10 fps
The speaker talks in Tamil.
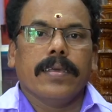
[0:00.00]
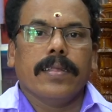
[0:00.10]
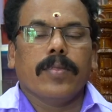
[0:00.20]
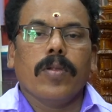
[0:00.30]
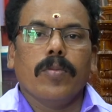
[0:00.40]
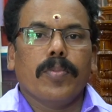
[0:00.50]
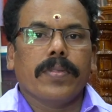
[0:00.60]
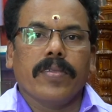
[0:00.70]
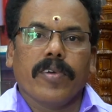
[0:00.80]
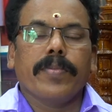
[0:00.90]
இந்த தொழில்
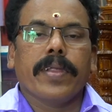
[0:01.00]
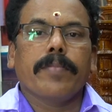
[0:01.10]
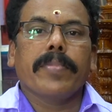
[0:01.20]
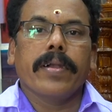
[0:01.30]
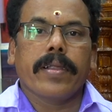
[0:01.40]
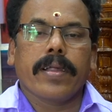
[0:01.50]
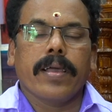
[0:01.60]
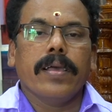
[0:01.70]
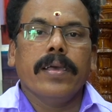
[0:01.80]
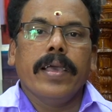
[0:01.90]
முப்பத்தஞ்சு வருஷமாக ரன்
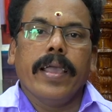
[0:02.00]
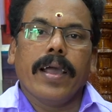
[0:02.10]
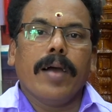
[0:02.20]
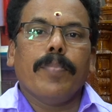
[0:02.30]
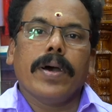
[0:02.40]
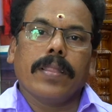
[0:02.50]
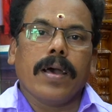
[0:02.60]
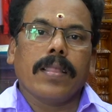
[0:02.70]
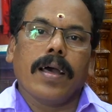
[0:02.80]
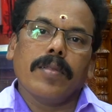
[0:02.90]
பண்ணிட்டுருக்கேன் எங்கள் அப்பா
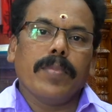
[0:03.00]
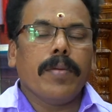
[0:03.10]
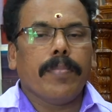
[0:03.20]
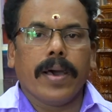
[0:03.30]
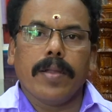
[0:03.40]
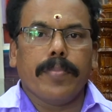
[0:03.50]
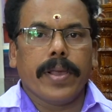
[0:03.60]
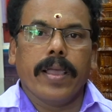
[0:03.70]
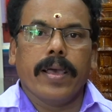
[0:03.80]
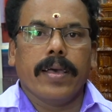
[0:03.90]
தாத்தா அந்த மாதிரி
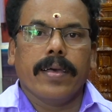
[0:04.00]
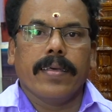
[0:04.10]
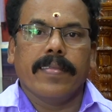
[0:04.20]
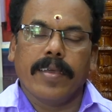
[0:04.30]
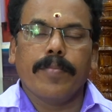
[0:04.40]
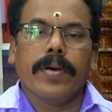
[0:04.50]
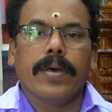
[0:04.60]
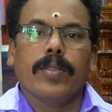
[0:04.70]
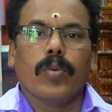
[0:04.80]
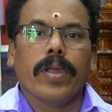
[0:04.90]
பாரம்பரிய
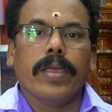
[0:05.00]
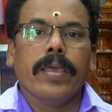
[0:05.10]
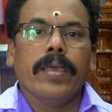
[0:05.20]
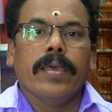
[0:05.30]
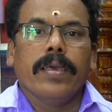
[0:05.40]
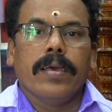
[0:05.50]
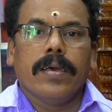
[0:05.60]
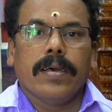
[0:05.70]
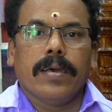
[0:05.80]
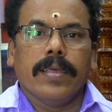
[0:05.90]
சிற்பத்துறை
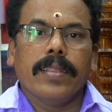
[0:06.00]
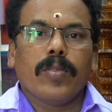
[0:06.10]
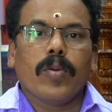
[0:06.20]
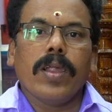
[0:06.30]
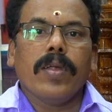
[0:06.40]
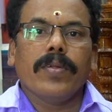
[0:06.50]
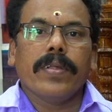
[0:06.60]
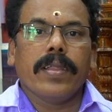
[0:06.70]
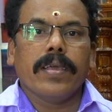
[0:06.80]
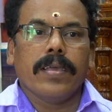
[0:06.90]
இந்த துறையில்
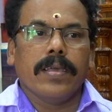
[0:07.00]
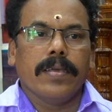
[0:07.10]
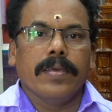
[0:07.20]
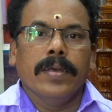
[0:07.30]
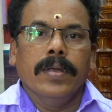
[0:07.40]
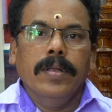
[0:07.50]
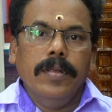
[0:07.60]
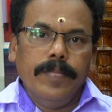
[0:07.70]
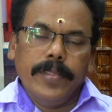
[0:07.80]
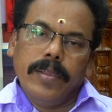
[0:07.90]
வந்துட்டு
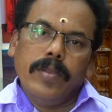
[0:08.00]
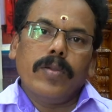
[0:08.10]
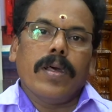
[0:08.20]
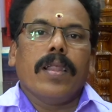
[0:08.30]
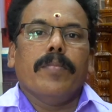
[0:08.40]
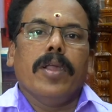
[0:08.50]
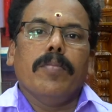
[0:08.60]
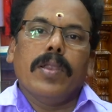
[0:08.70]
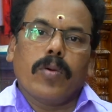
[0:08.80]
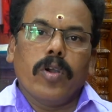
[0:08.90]
இன்னும் நல்லா
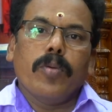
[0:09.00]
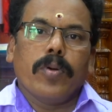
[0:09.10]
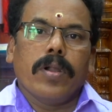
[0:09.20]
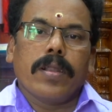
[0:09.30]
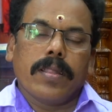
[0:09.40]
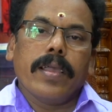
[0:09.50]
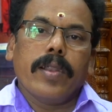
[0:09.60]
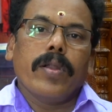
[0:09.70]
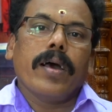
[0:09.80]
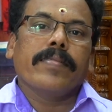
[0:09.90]
மேல் மேல் கொண்டு போகணுன்றது தான்
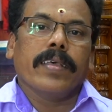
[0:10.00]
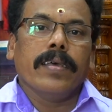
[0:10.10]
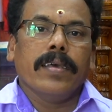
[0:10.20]
என்னோடய ஆசை